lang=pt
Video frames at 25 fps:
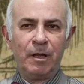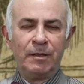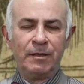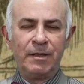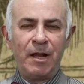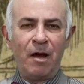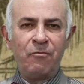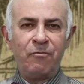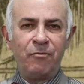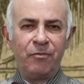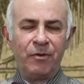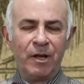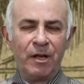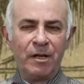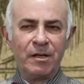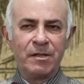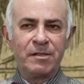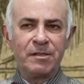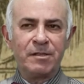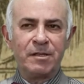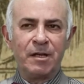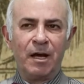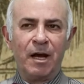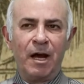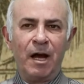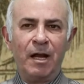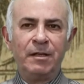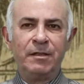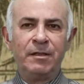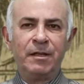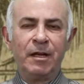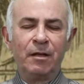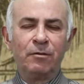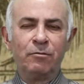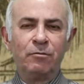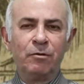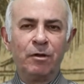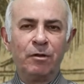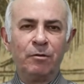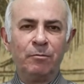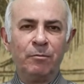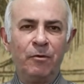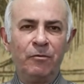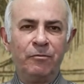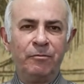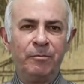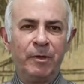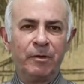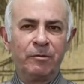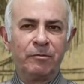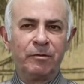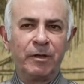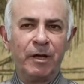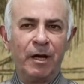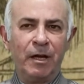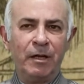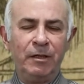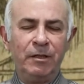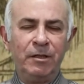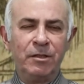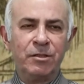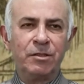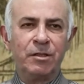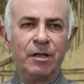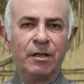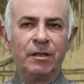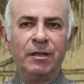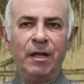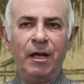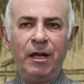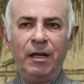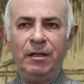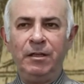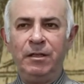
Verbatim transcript: Na França, a literatura do movimento realista tem